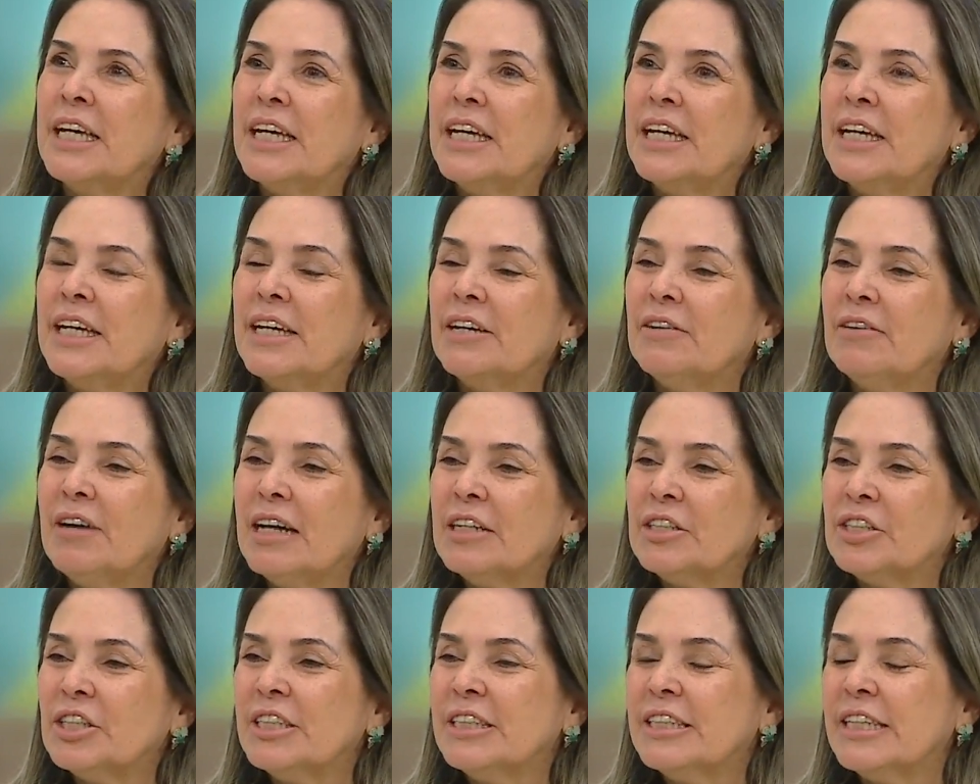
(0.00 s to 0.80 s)
Eu
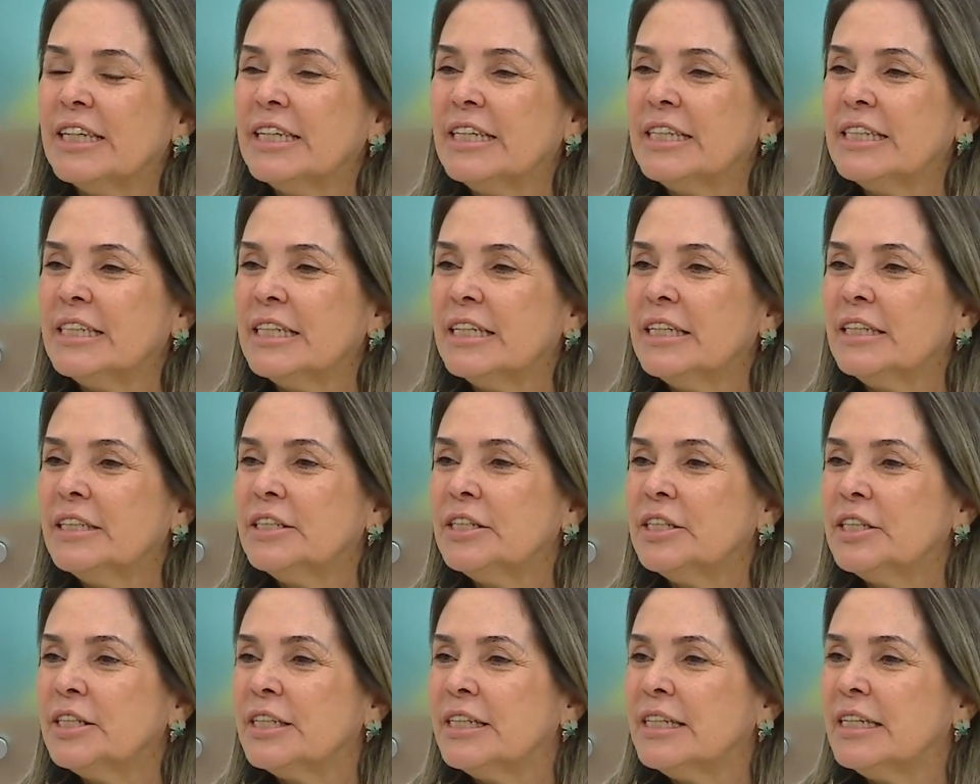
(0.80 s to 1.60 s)
acho
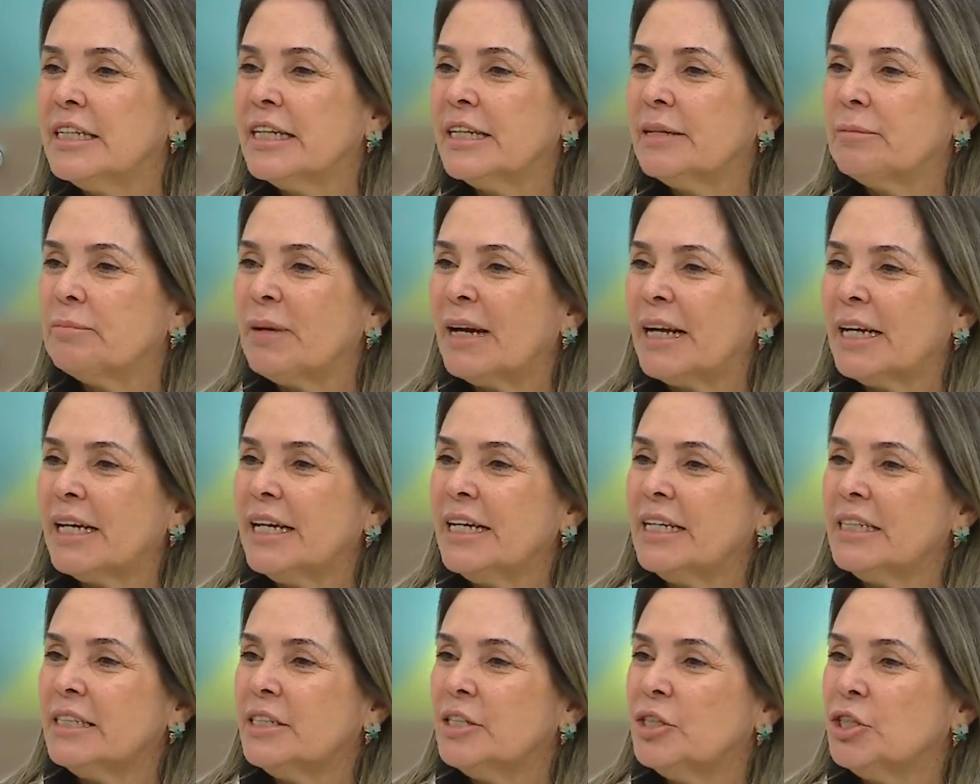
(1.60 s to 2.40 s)
interessante que, para
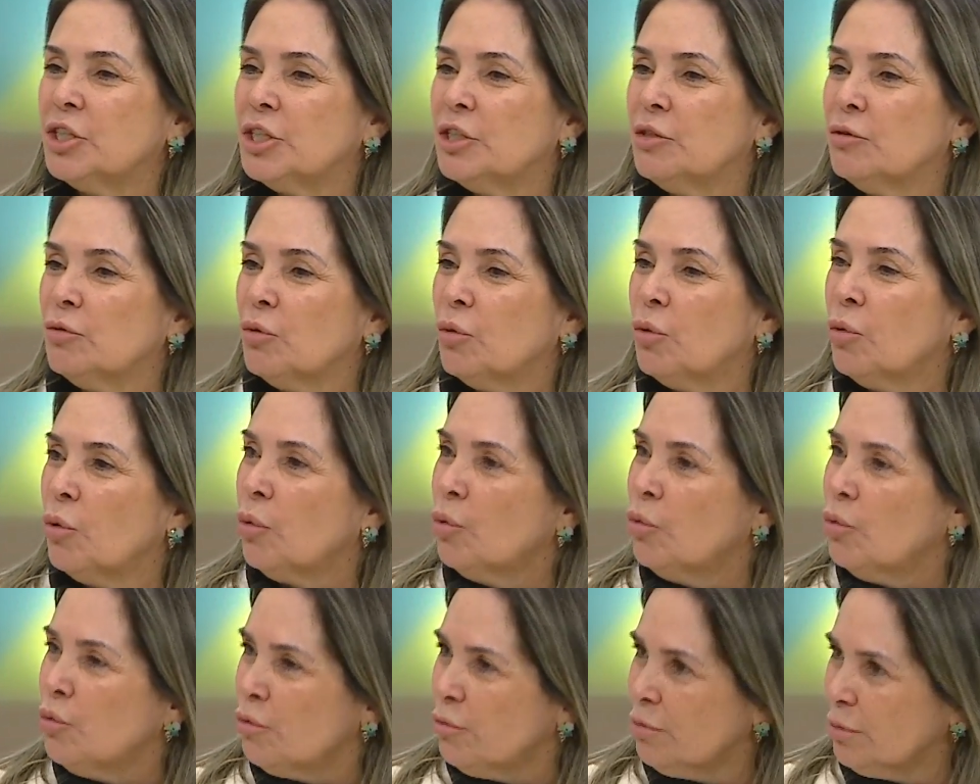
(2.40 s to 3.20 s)
quem assistiu
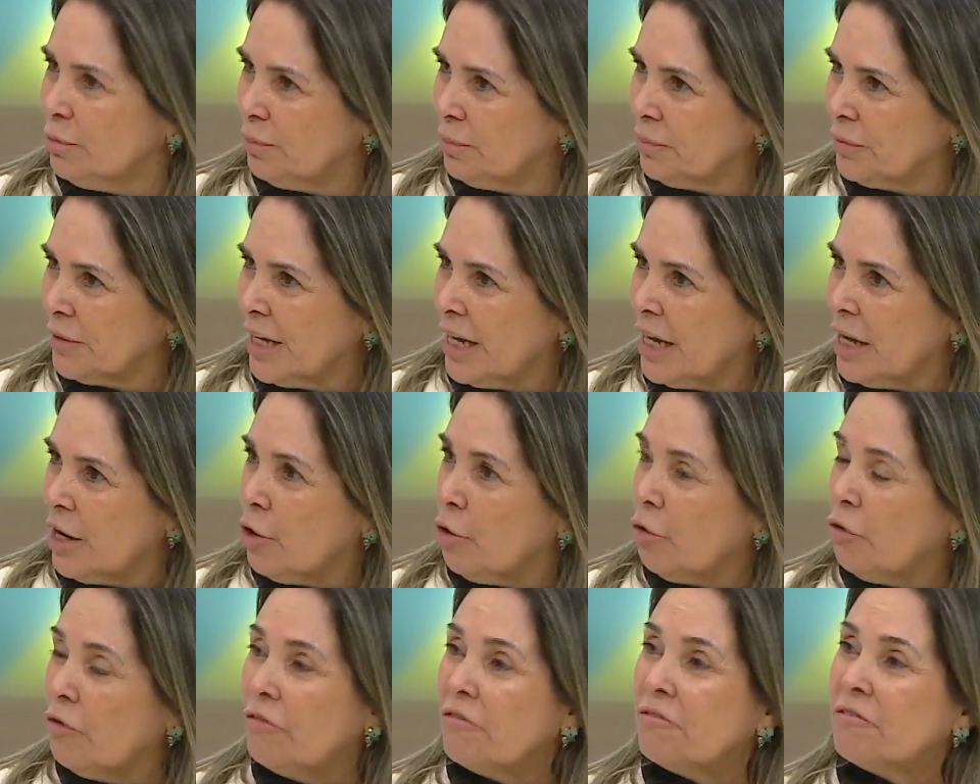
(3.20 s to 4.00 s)
o 1,
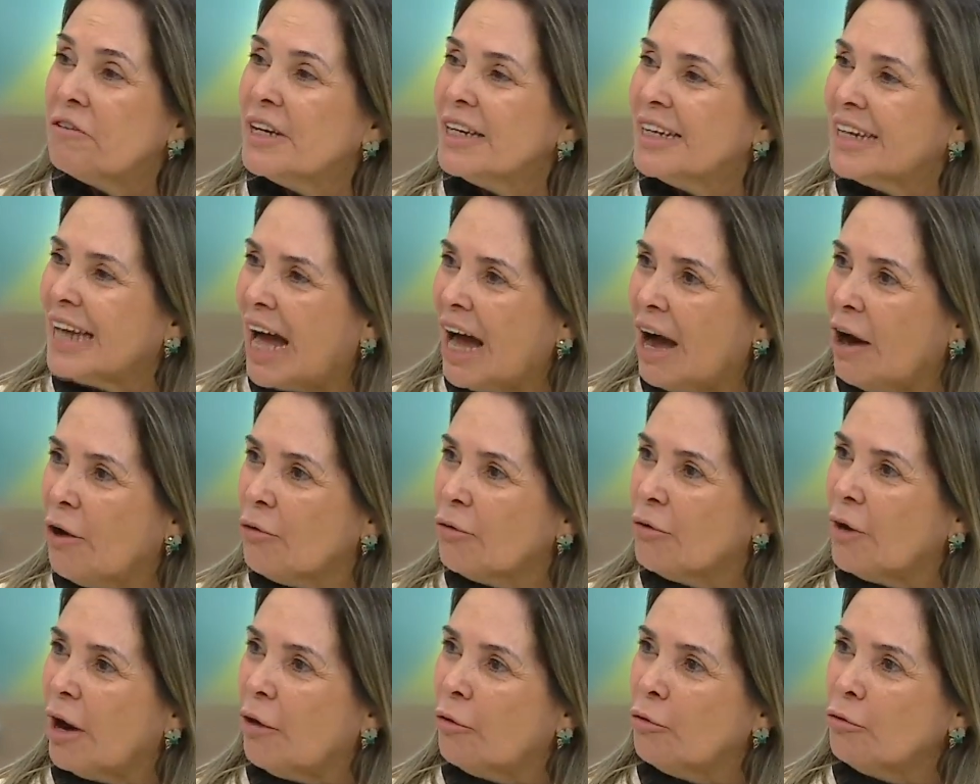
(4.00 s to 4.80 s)
o
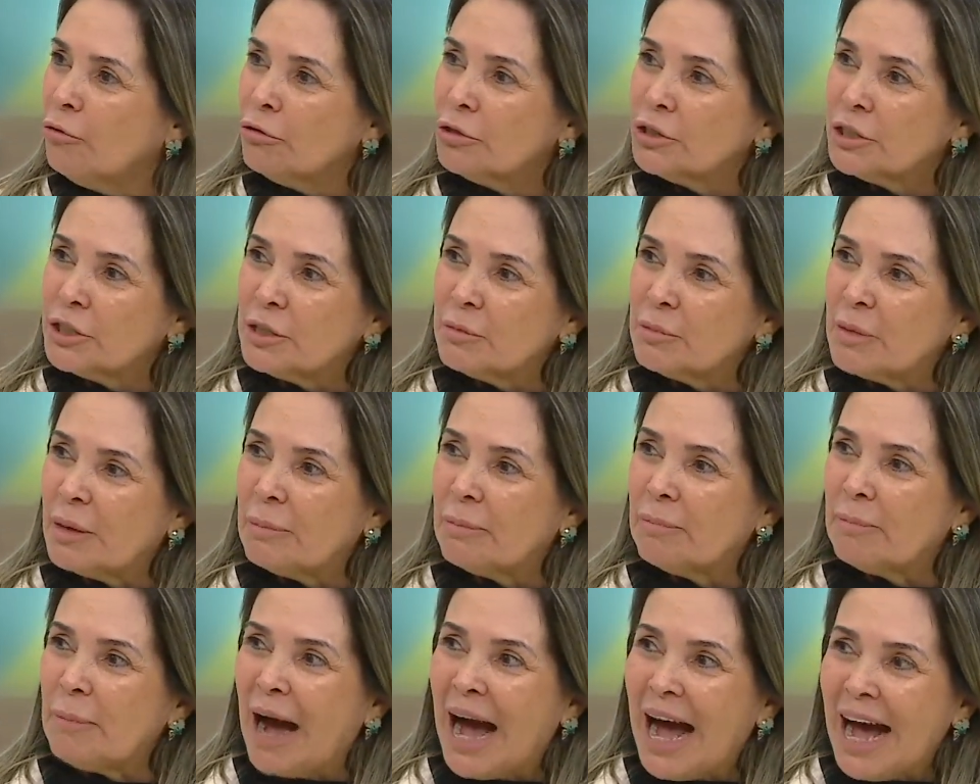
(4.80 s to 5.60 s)
final, a
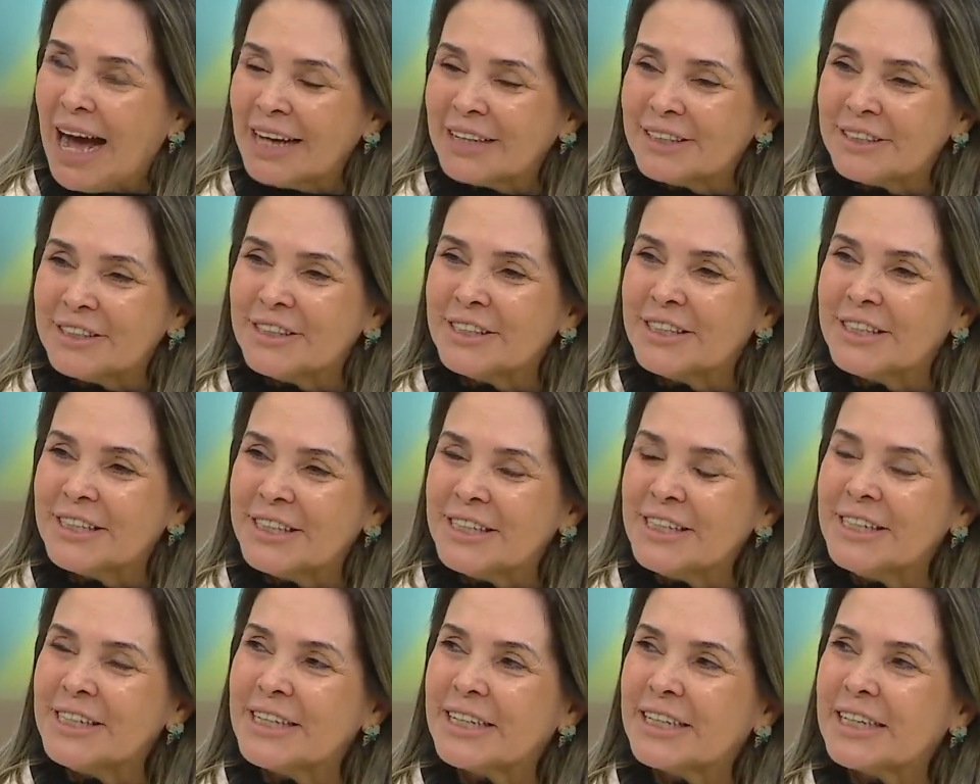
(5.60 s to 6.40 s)
última
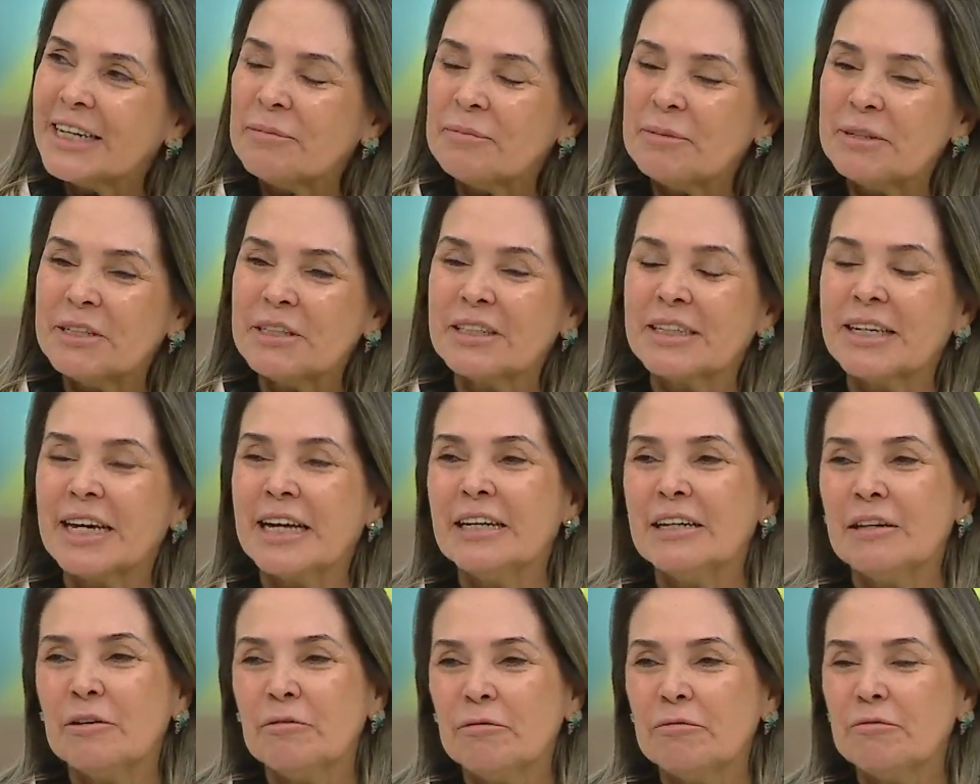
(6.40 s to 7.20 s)
partezinha, quem,
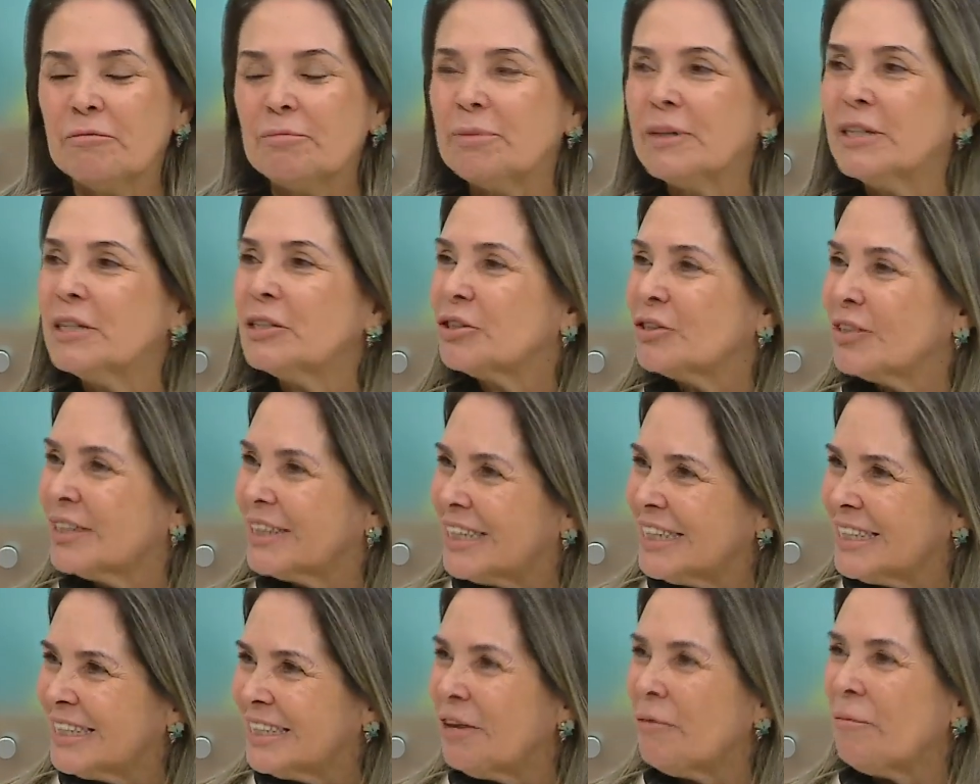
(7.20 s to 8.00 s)
quem não prestou
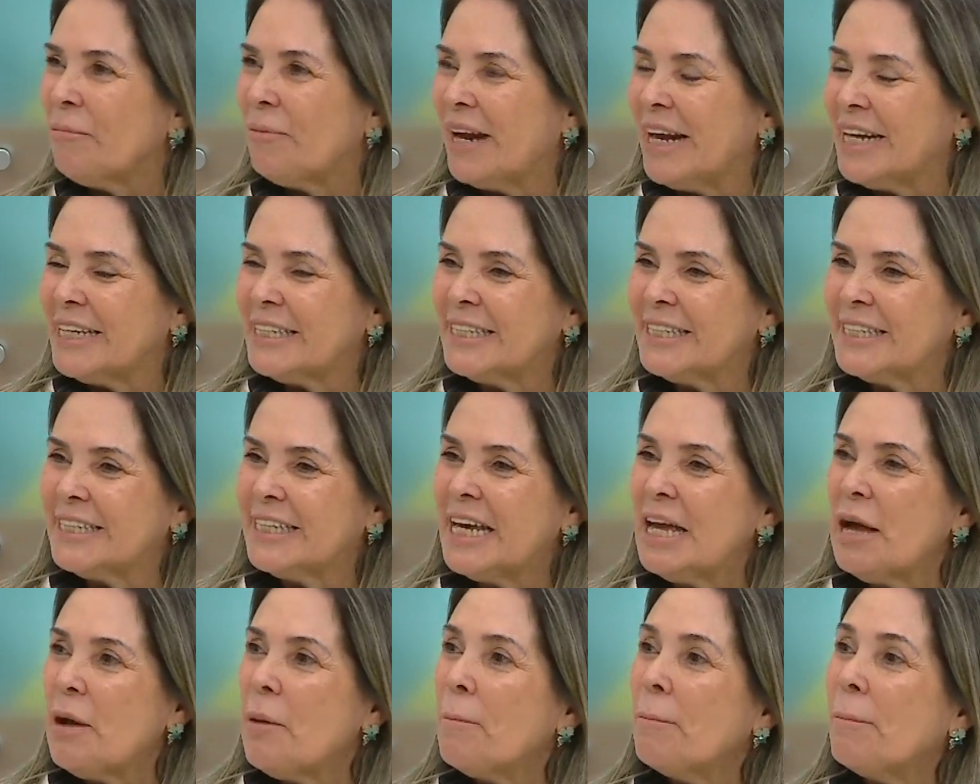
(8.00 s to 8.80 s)
atenção, preste.